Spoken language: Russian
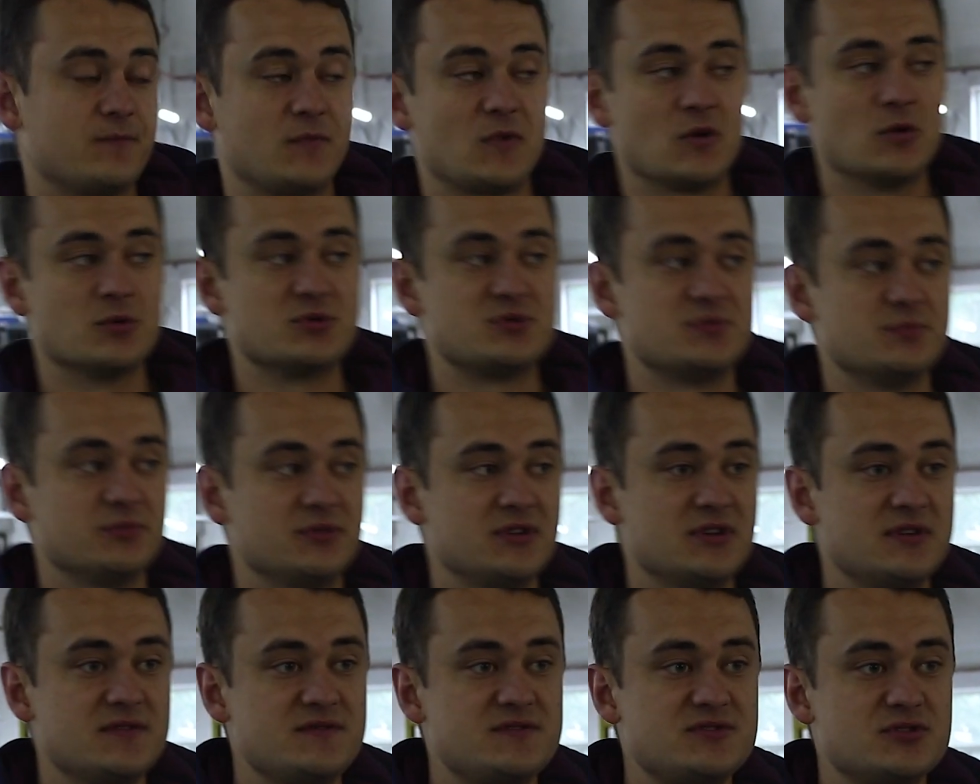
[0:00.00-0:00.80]
В
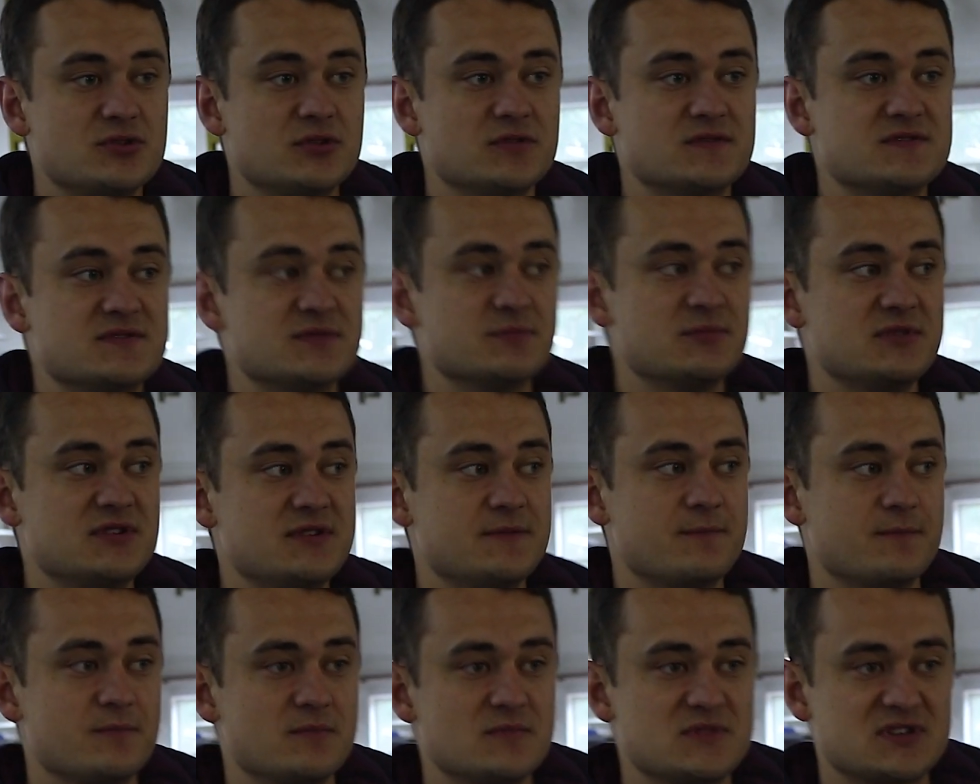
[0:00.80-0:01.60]
общем-то и все.
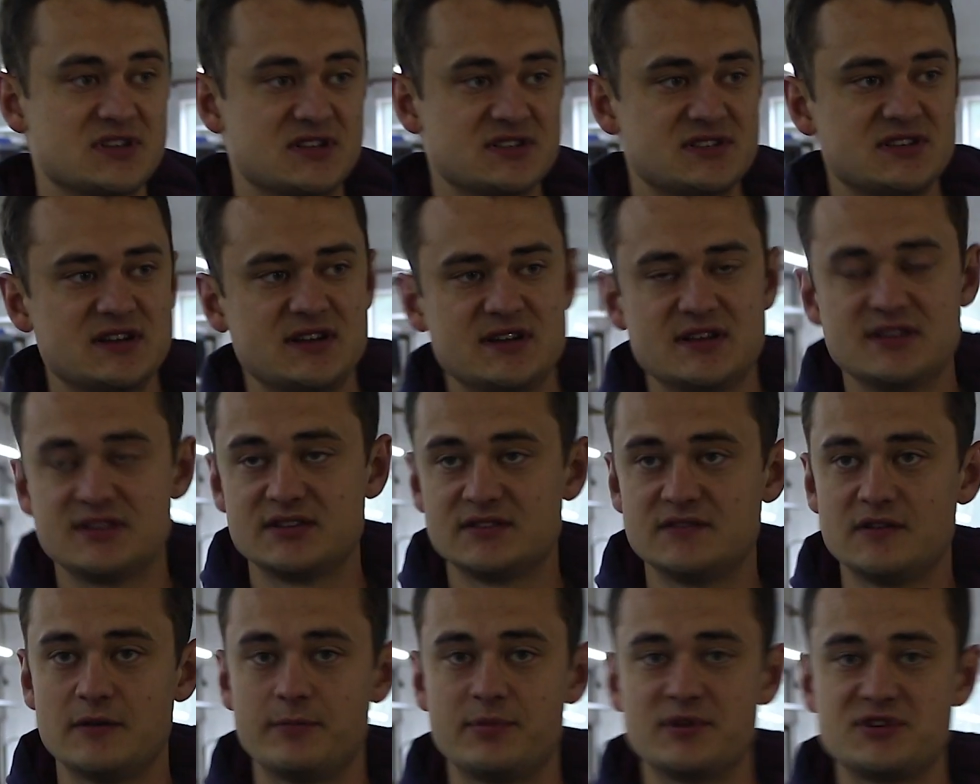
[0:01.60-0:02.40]
Мы заказали эти
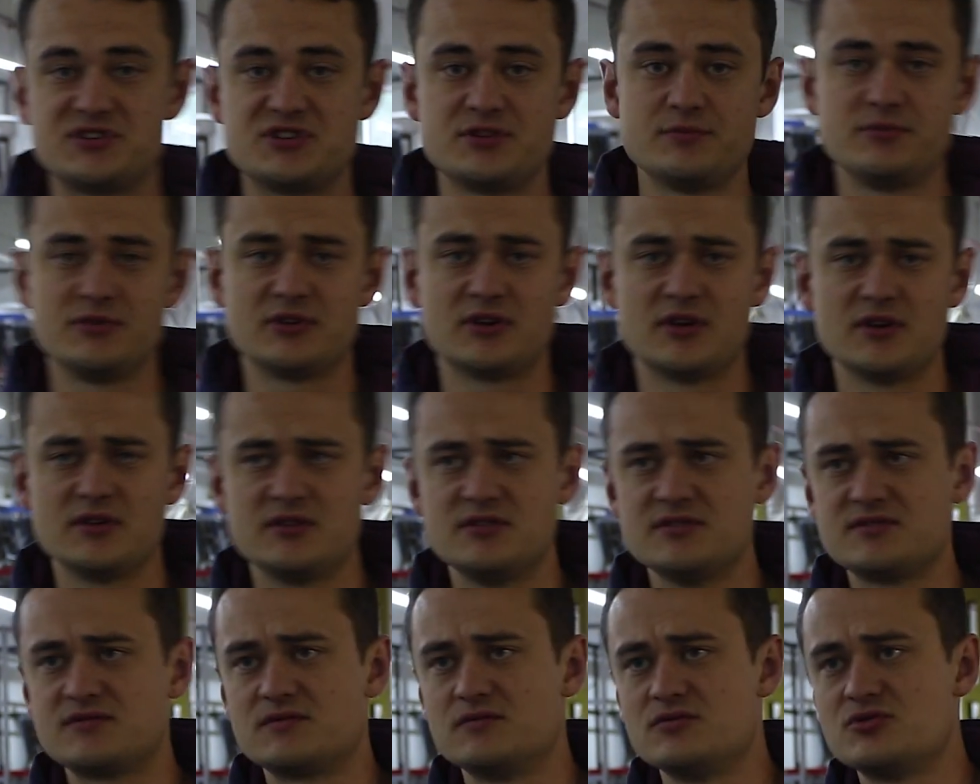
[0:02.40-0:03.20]
два подшипника.
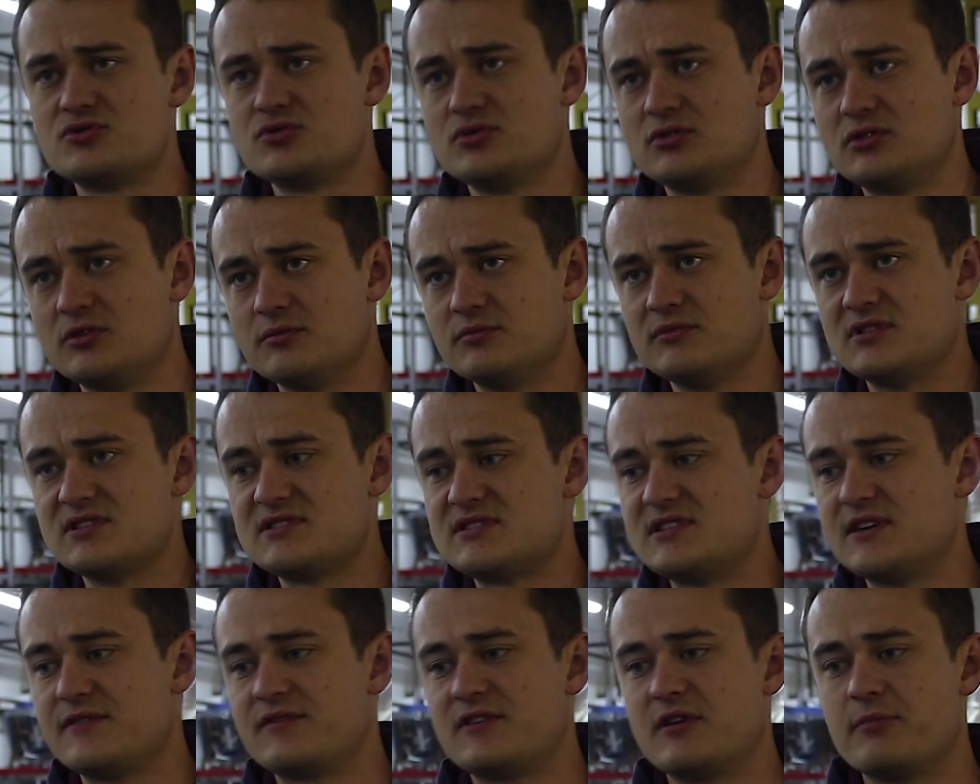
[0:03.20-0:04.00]
Единственное, что там
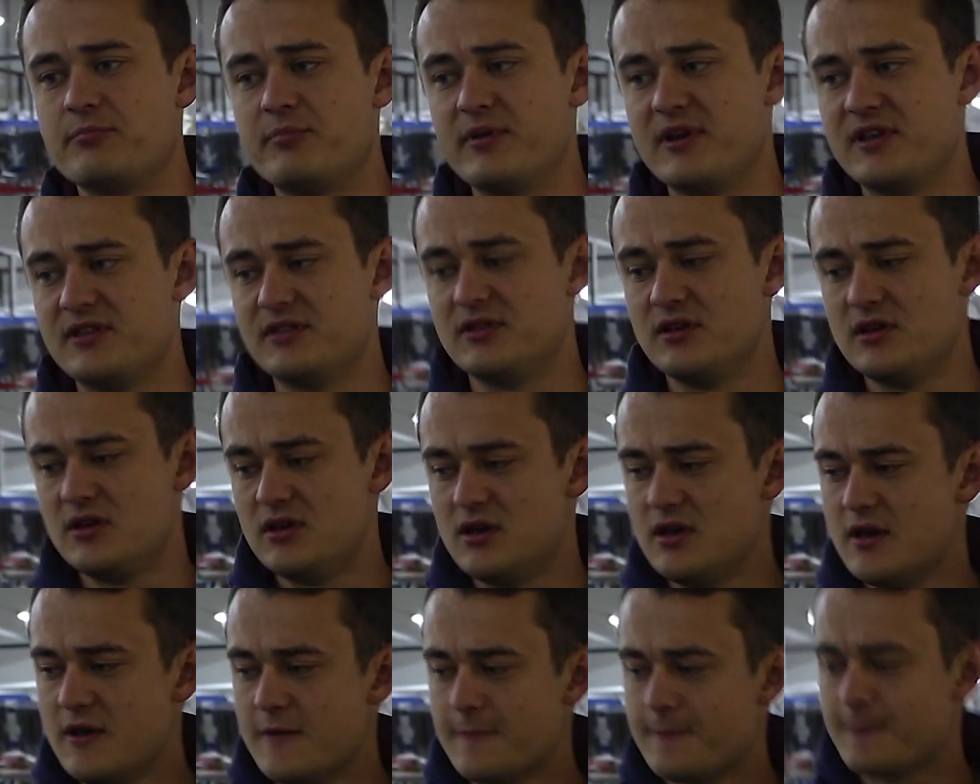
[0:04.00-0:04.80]
доставка 5 дней.